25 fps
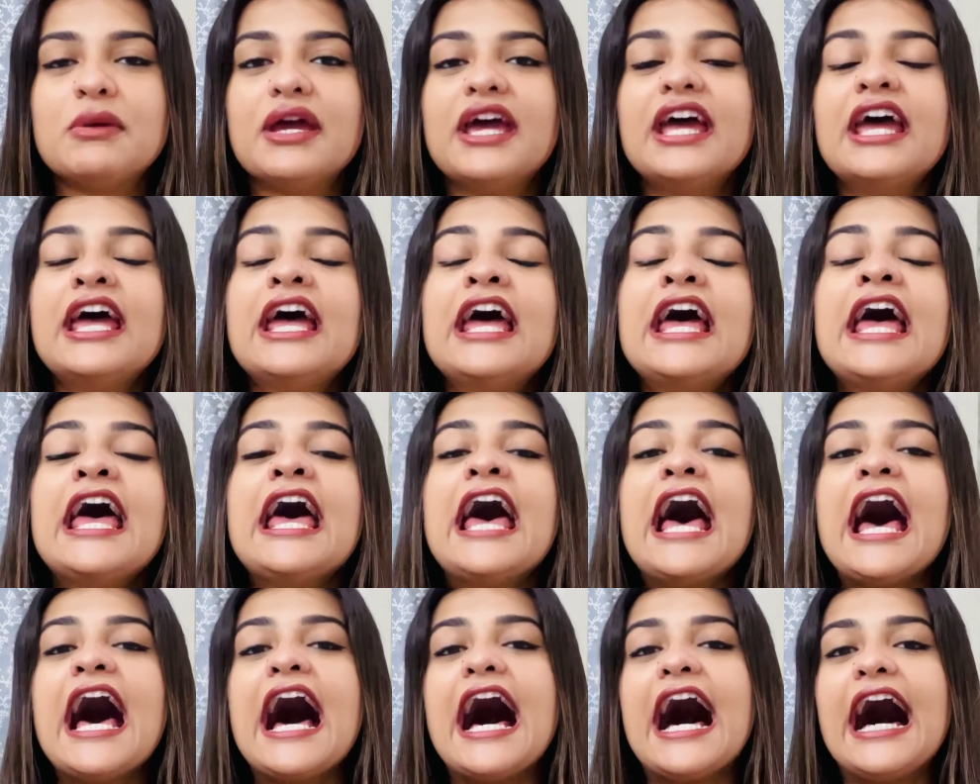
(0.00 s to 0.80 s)
में
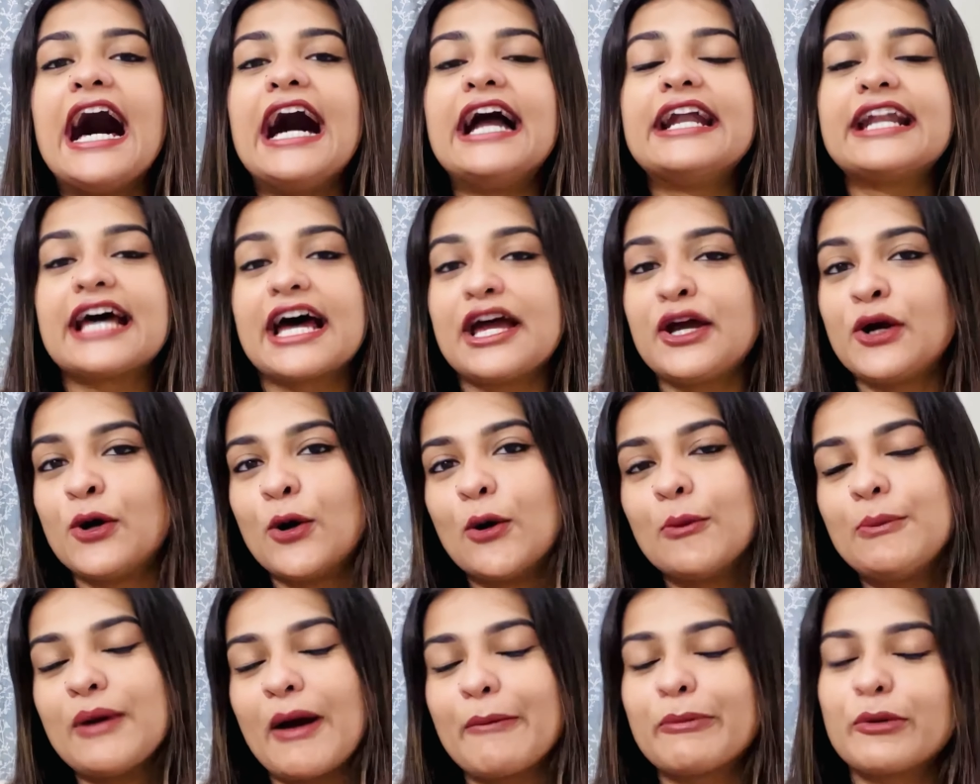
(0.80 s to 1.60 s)
एंड आई
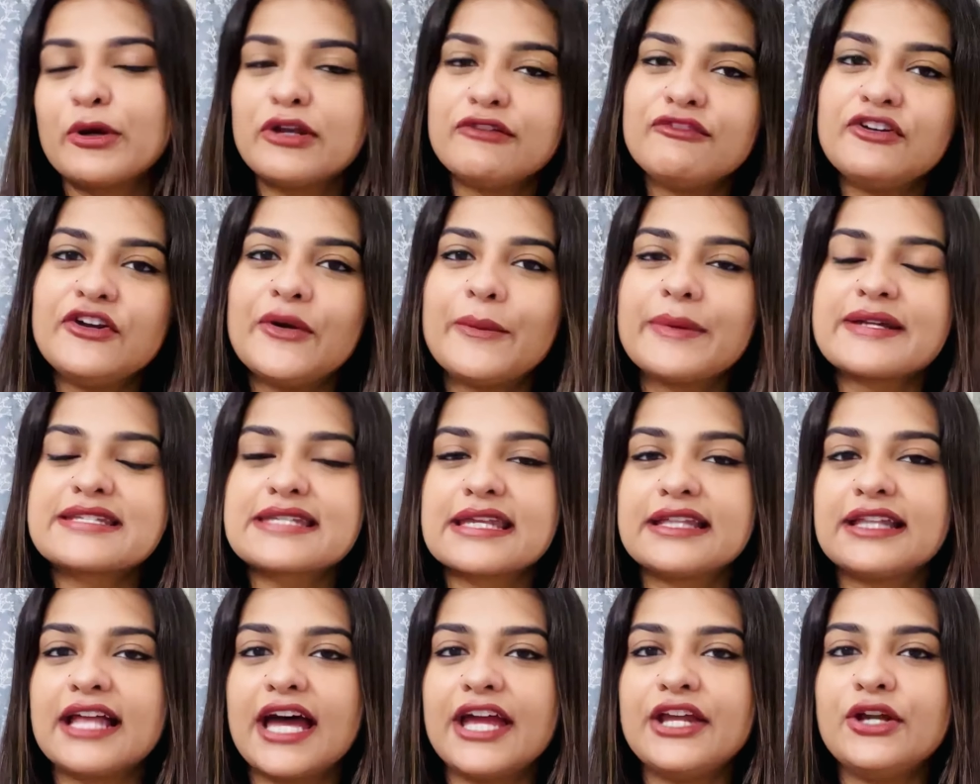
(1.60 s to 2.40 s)
होप आपको ये वीडियो
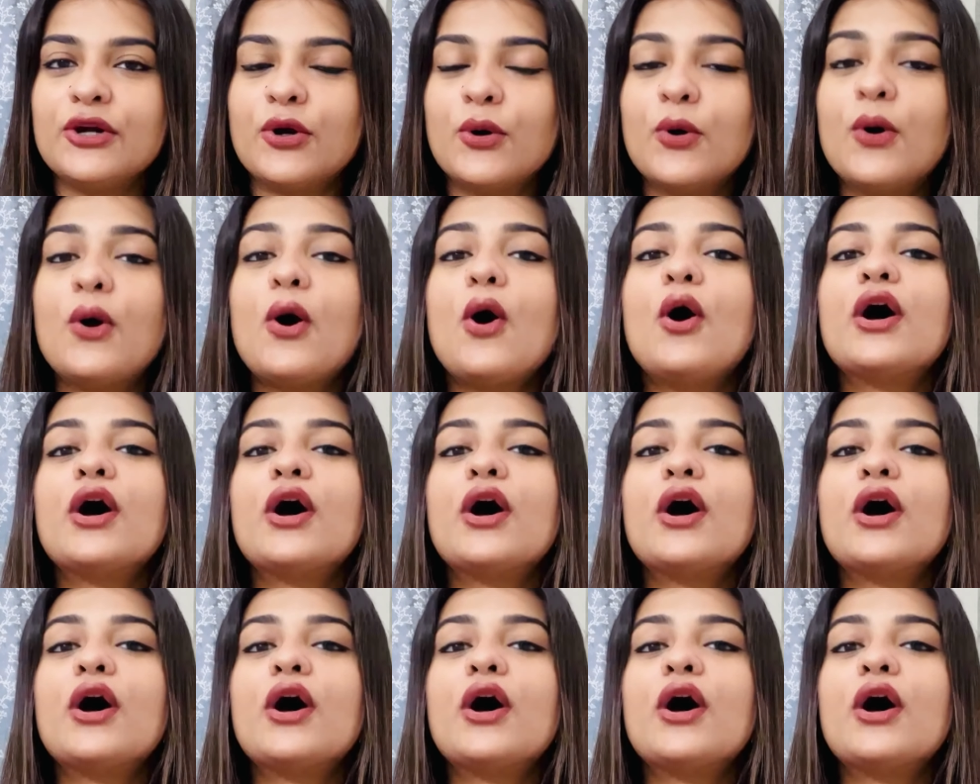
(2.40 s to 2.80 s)
पसंद आई हो